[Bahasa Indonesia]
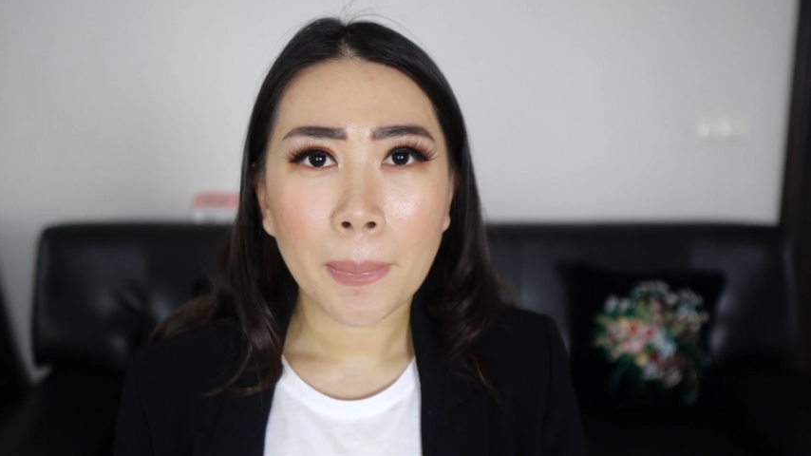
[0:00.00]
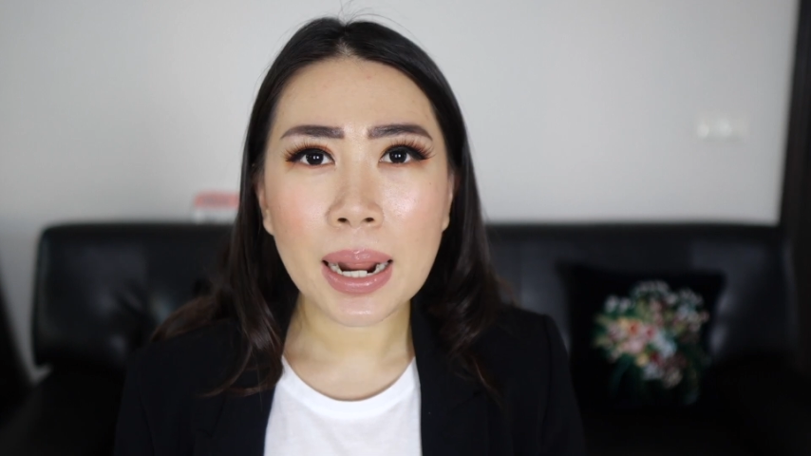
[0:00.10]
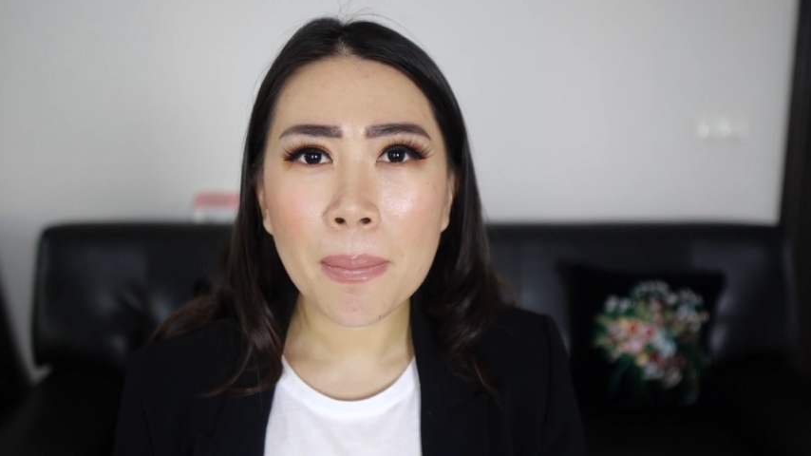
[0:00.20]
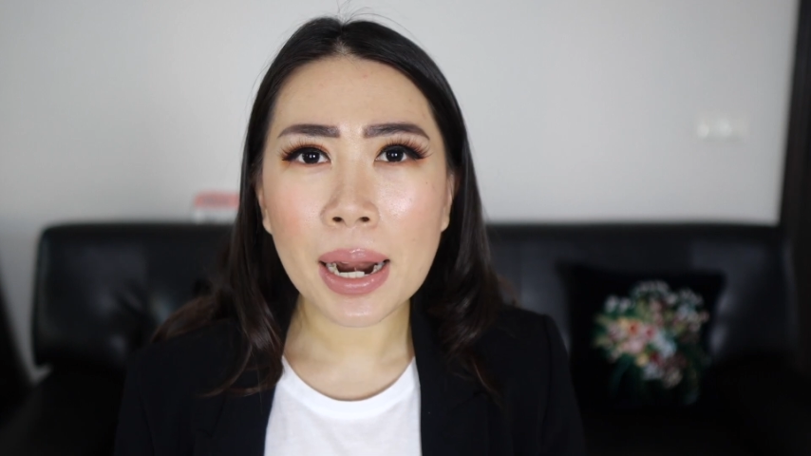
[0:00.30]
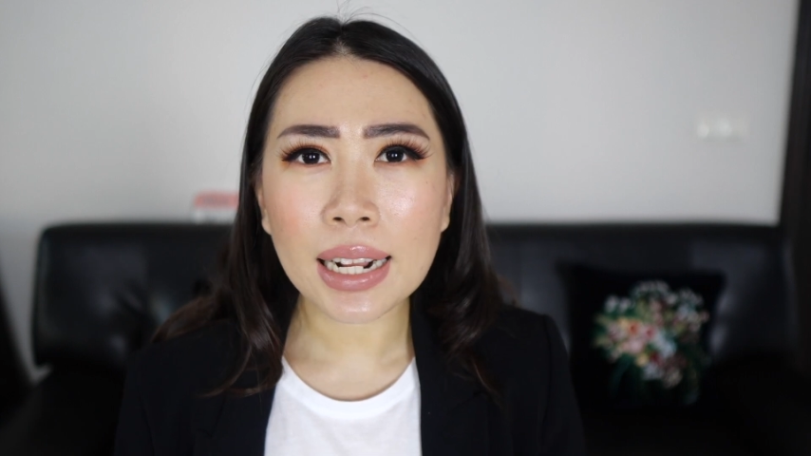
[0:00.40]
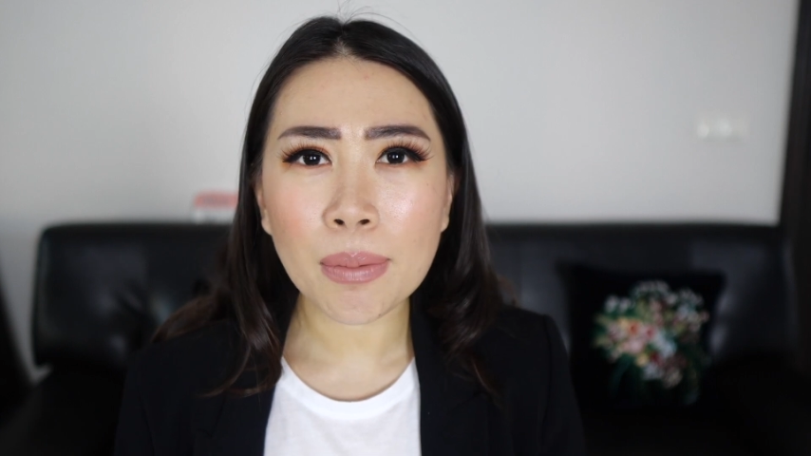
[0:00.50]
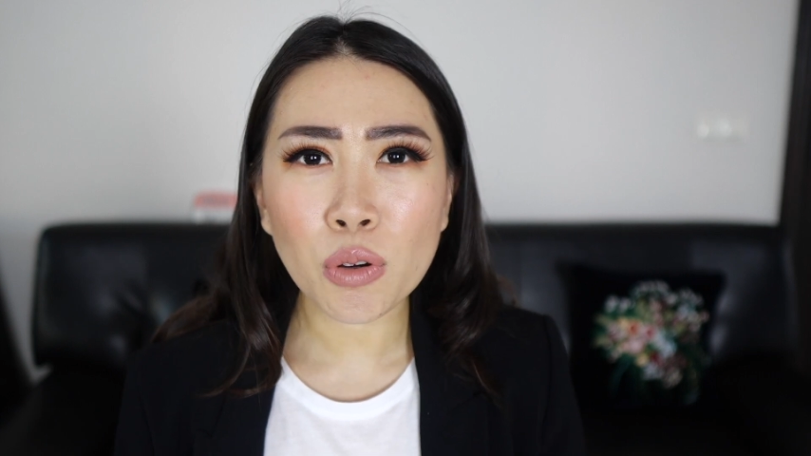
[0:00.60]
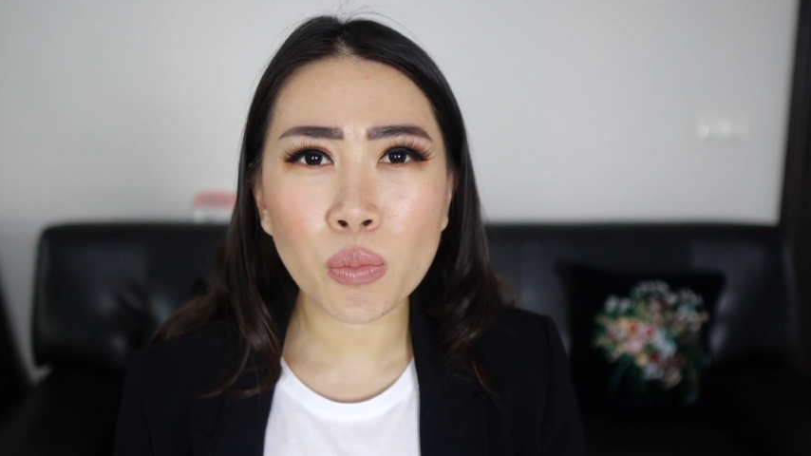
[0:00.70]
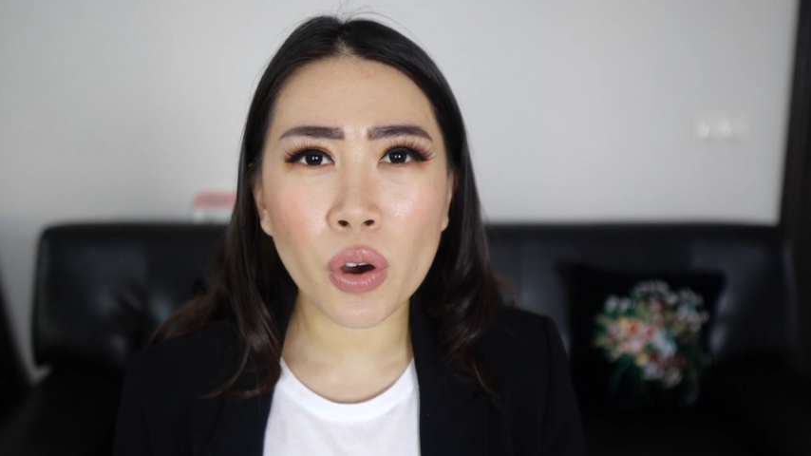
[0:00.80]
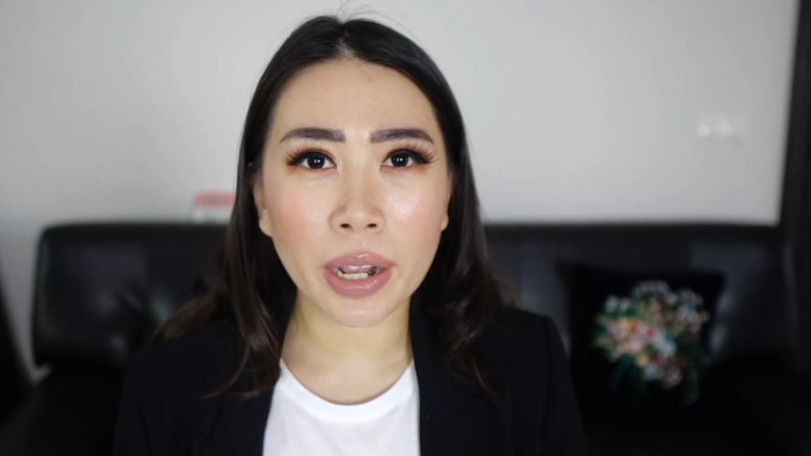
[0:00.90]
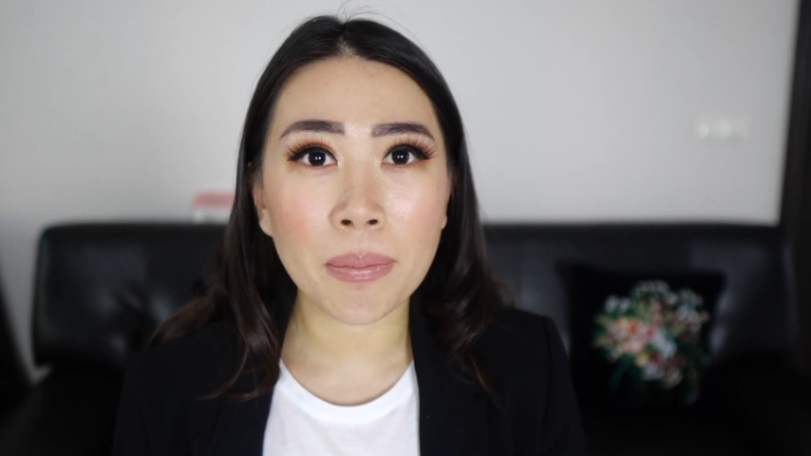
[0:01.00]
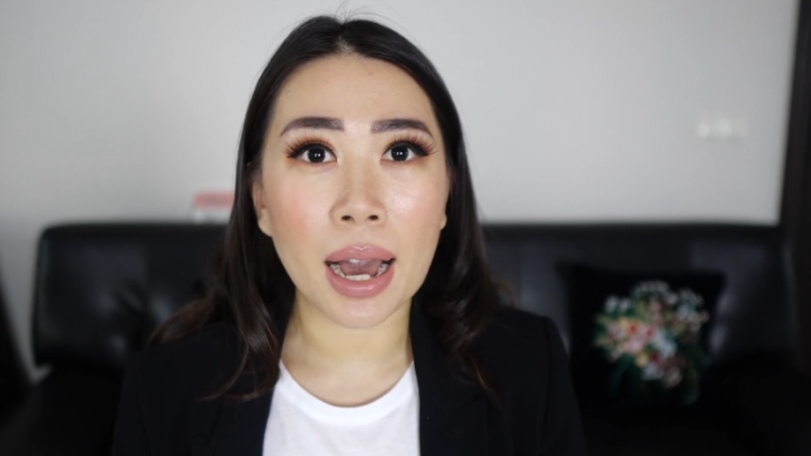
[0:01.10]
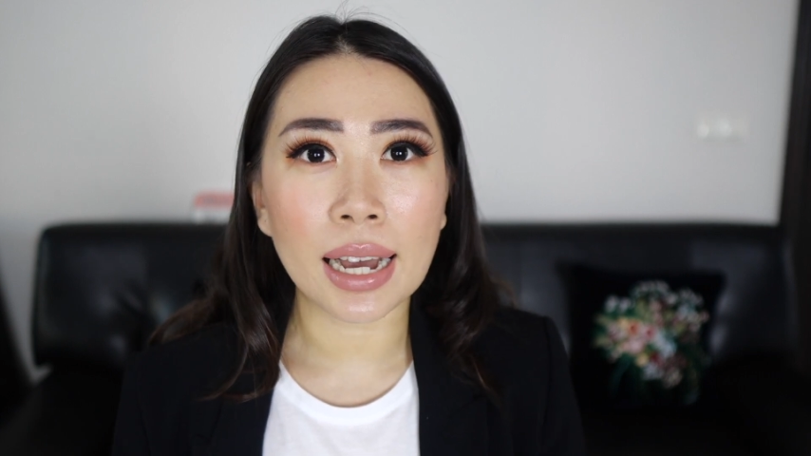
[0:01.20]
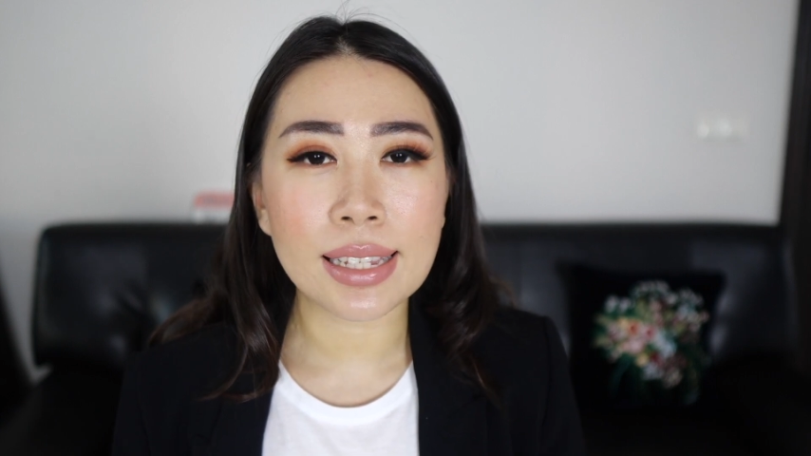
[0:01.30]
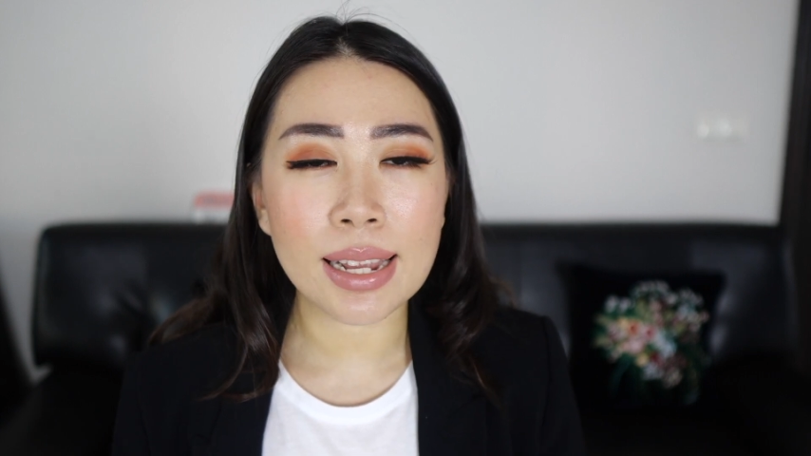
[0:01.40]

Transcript: Penampilan kamu boring banget